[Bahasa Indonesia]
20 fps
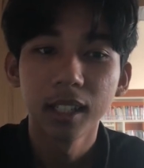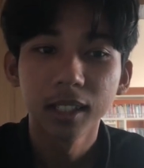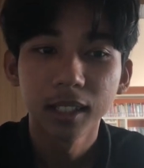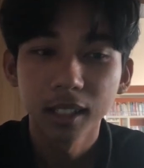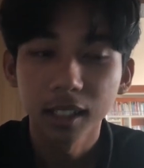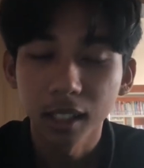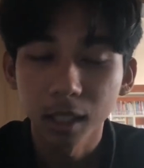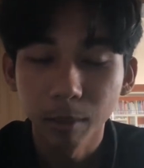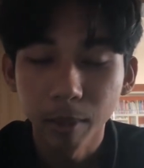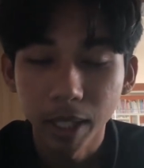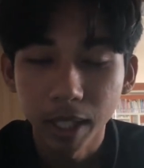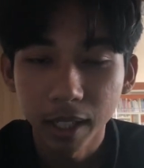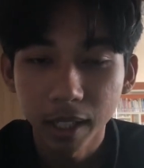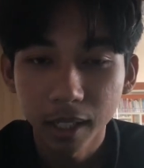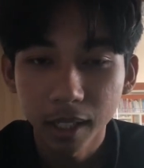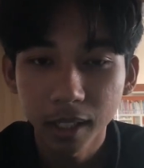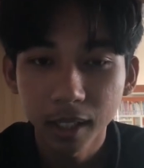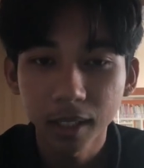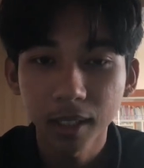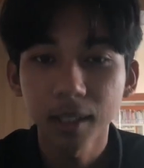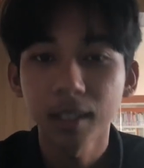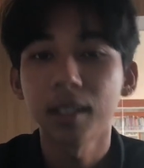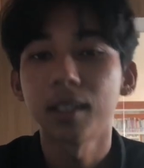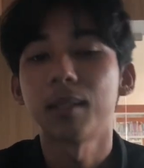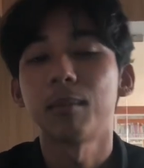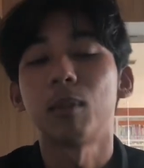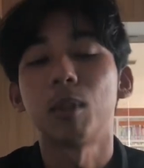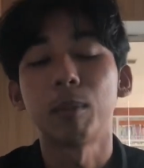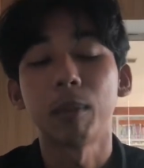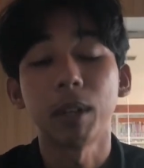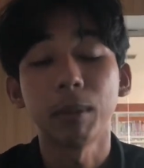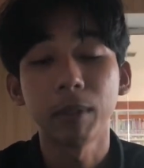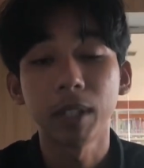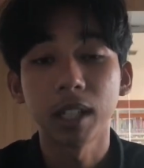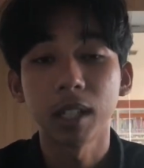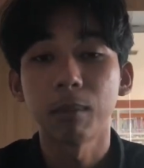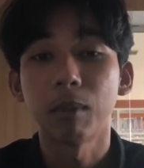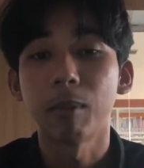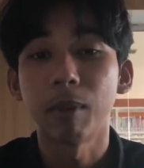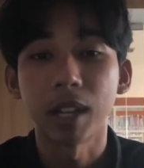Selebihnya, mohon maaf
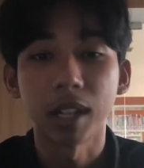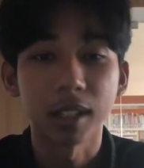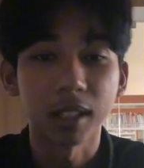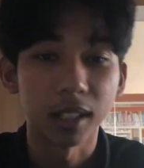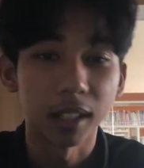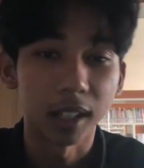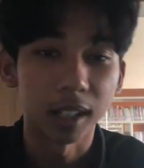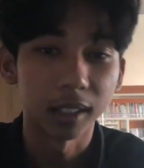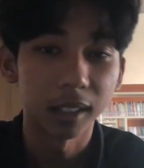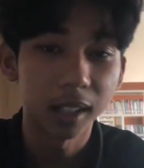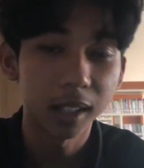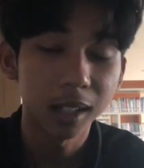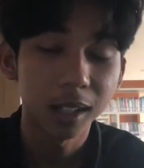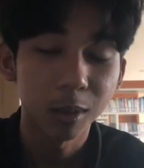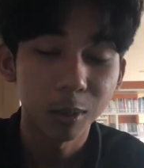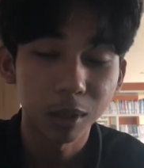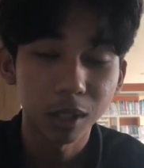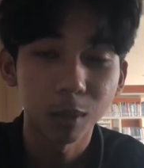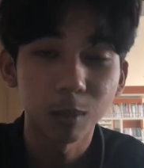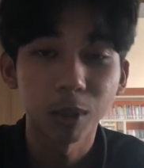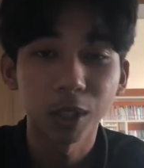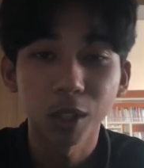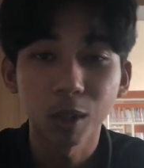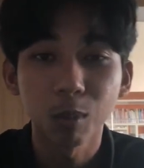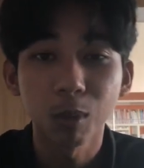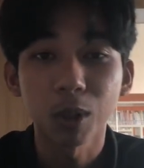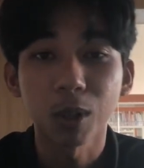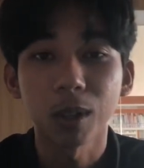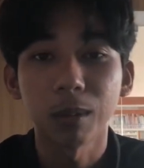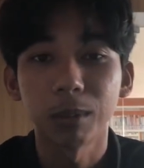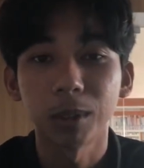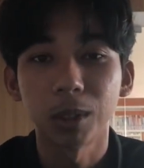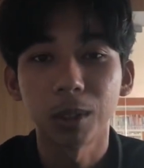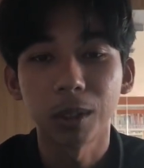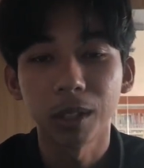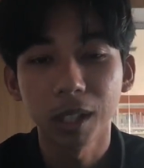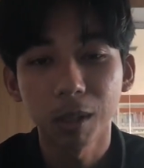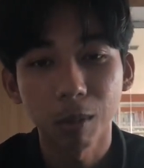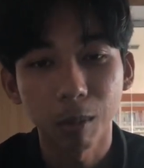jika Bapak ada salah kata. Wassalamualaikum warahmatullahi